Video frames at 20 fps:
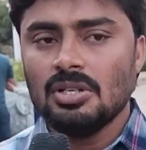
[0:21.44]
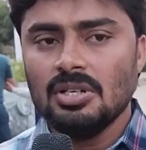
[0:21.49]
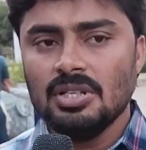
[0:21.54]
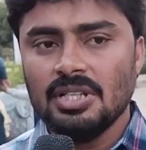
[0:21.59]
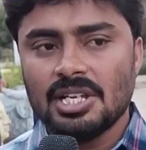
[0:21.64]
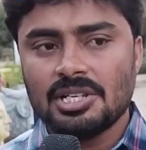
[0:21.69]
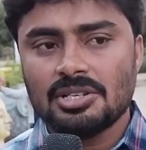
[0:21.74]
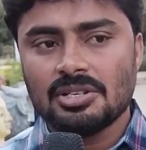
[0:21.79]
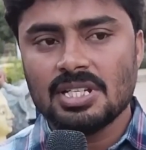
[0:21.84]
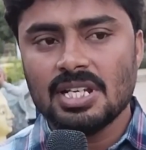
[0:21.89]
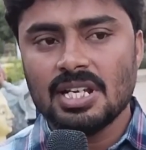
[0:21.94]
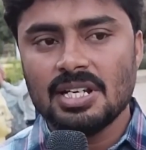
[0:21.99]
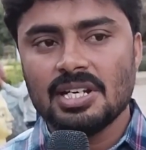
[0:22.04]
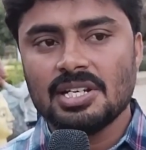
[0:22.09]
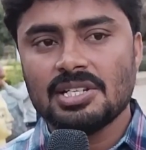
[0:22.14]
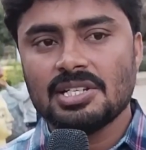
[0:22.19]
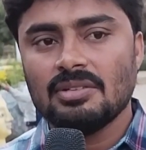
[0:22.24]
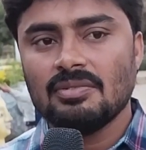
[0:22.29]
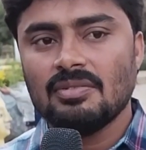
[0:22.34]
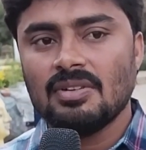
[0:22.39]
సో నెక్స్ట్
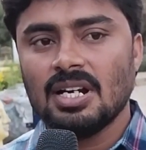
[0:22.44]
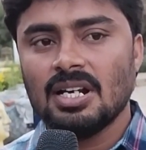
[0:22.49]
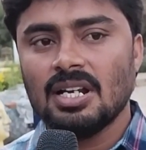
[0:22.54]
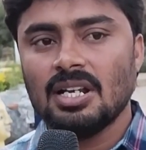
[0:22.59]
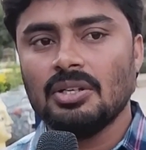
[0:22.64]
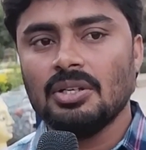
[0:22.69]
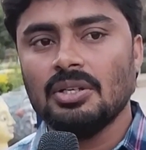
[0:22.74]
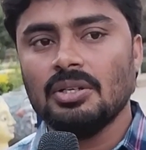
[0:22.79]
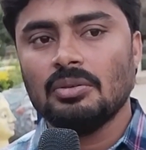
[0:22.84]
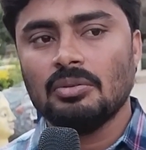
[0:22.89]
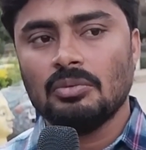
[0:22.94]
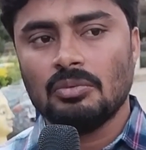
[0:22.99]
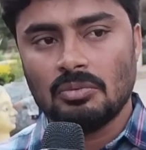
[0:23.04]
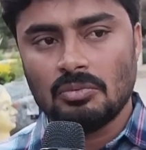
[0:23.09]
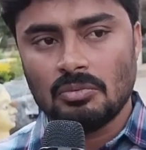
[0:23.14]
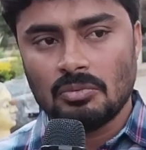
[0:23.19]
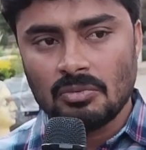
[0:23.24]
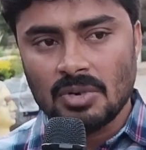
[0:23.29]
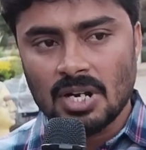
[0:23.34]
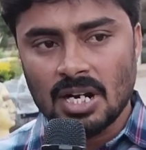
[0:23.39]
జనరేషన్ వాళ్ళని
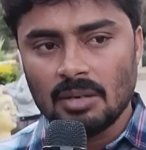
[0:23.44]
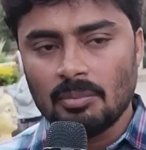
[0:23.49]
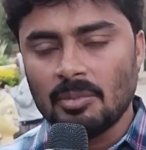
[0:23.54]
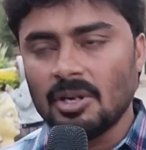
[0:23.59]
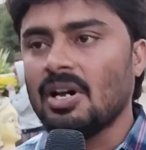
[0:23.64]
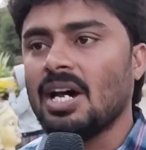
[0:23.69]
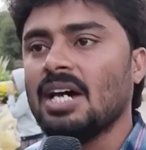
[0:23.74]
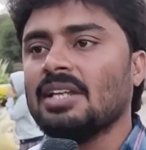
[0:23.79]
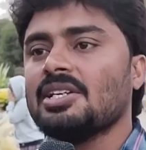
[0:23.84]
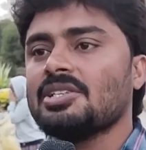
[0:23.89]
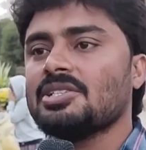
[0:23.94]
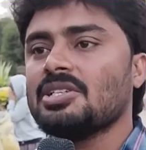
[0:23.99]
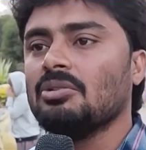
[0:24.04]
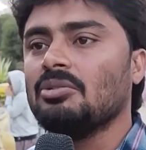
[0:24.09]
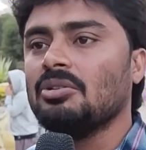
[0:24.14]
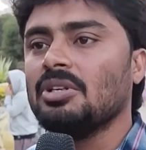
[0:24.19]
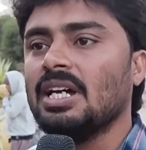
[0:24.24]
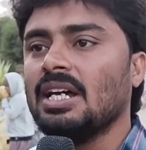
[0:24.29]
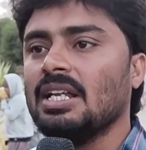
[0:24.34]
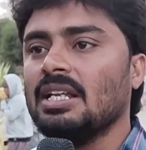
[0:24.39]
వాళ్ళకి మనం
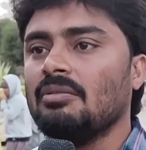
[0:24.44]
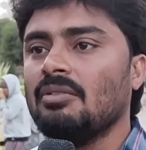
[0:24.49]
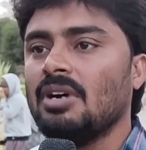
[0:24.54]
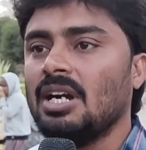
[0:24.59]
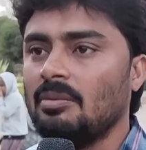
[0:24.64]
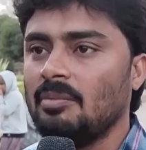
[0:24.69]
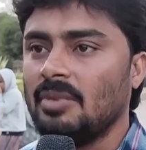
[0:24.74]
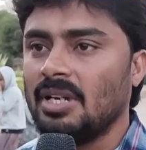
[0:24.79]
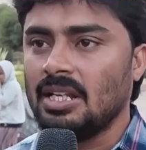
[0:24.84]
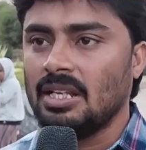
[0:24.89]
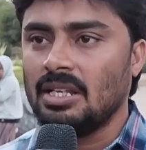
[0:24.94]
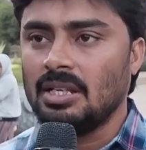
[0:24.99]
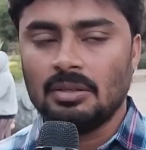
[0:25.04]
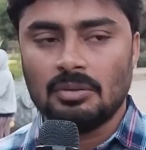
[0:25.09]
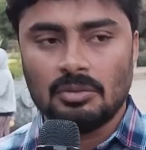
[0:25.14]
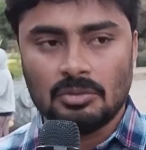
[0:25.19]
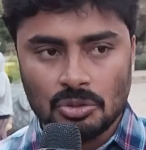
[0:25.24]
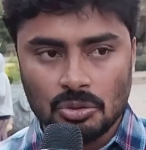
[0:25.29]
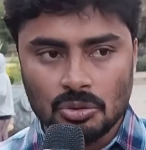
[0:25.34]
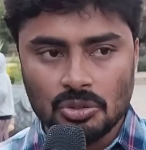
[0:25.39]
ఆదర్శంగా ఉండాలి వాళ్ళు మనల్ని
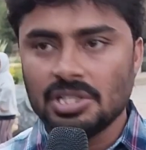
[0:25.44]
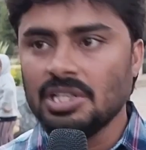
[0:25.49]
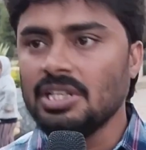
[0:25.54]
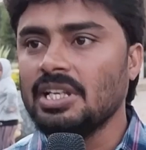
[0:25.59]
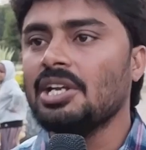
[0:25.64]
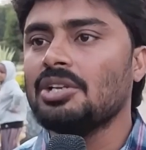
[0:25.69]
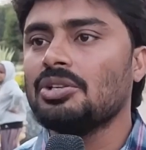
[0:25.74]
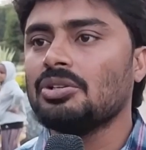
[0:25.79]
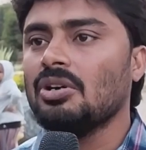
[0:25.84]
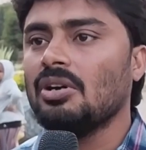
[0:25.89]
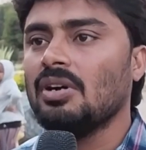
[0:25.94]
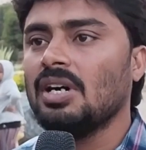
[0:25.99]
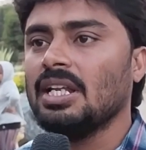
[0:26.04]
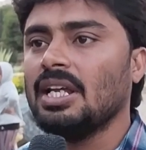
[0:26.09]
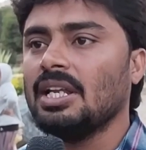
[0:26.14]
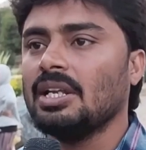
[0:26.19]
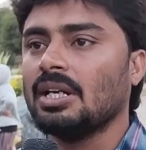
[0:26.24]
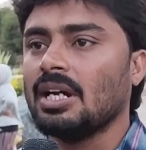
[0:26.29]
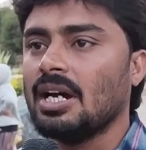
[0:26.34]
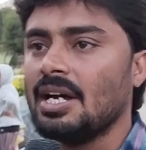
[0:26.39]
చూసి
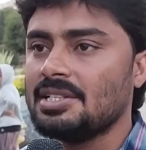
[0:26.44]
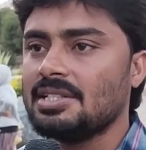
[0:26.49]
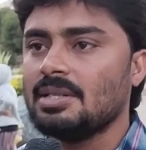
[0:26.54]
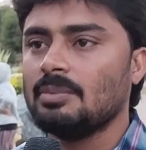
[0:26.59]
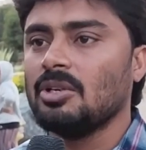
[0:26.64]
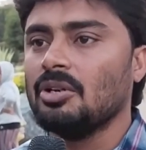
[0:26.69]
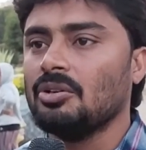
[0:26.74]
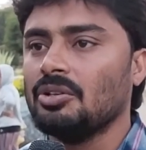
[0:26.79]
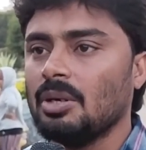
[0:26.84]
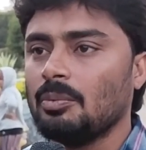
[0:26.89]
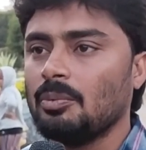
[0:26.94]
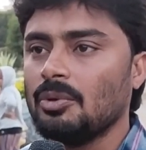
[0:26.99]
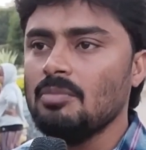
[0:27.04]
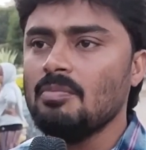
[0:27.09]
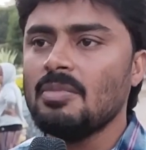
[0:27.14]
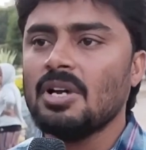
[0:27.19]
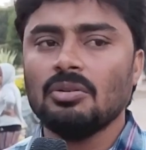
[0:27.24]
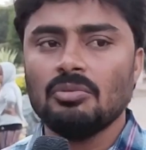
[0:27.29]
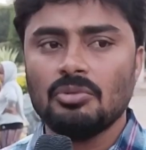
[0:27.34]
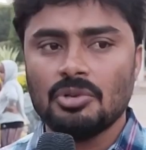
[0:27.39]
నేర్చుకోవాలి అనే కాన్సెప్ట్లో
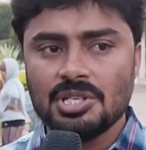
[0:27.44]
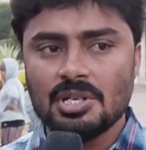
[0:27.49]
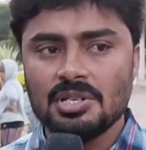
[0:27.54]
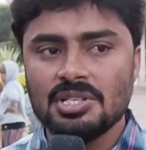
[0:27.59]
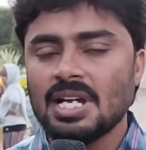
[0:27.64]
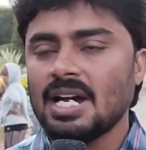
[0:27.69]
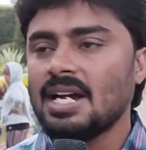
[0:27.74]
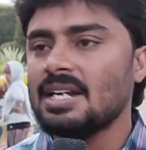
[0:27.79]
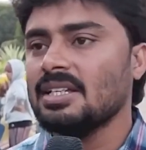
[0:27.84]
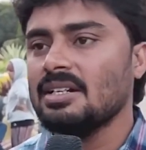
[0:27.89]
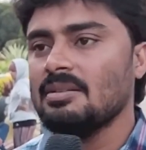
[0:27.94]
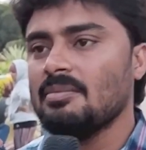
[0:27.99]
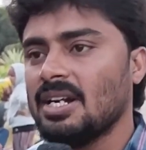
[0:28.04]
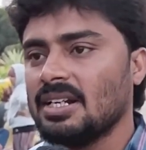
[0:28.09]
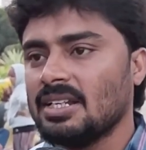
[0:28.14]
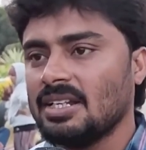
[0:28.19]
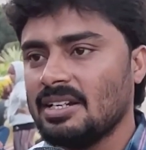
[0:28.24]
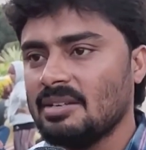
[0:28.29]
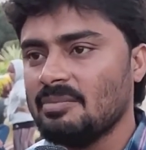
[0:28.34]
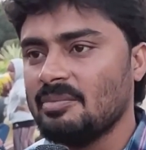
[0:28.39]
ఉన్నప్పుడు మనం కొంచెం జాగ్రత్తగా
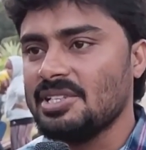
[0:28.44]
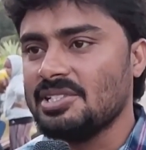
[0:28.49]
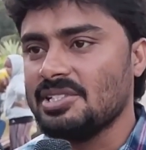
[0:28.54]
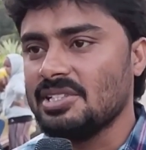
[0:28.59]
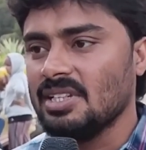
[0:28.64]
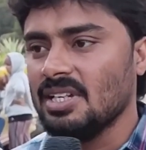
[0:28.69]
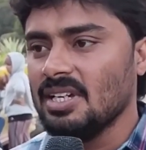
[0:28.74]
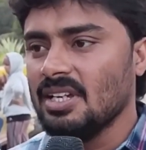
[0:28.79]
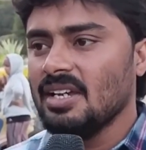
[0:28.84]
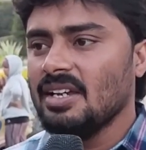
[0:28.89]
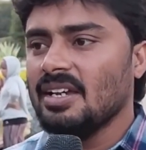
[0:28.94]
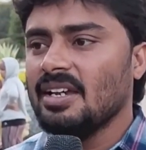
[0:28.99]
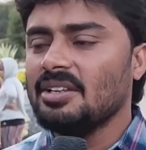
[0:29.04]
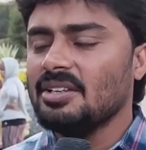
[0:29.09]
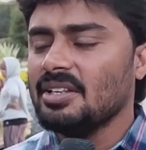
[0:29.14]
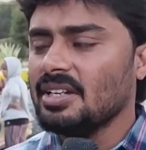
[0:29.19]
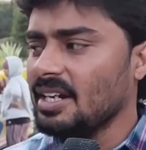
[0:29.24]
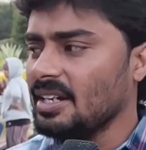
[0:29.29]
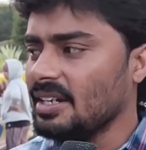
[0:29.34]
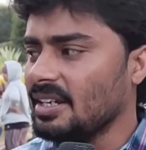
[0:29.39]
మాట్లాడడం మంచిది
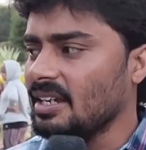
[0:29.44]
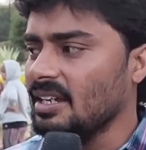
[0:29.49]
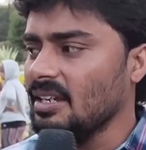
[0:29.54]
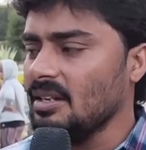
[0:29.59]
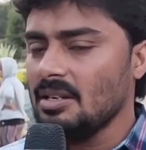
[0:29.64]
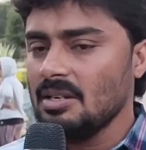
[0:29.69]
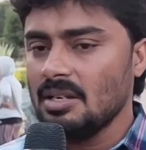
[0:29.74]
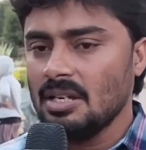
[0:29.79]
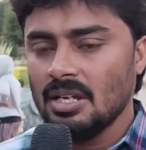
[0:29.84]
ఎందుకంటే